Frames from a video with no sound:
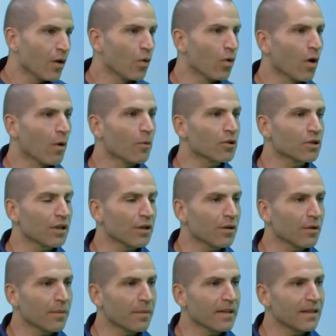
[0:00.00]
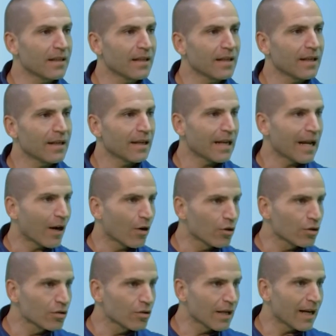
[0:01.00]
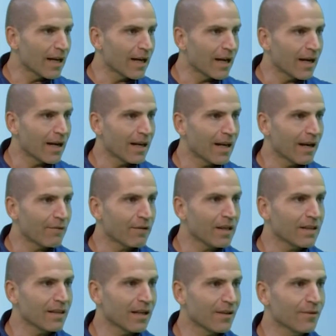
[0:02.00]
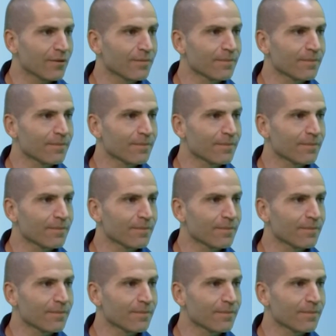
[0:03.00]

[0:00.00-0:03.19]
luego posteriormente, en agosto, las fiestas, ¿no?